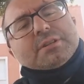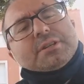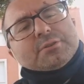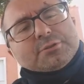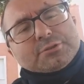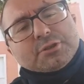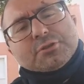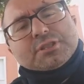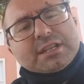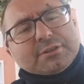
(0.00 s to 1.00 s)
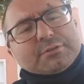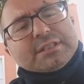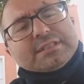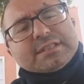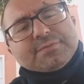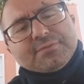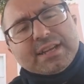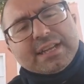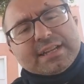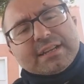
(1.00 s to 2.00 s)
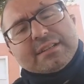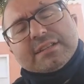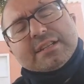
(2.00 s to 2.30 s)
io non so se la notizia è vera,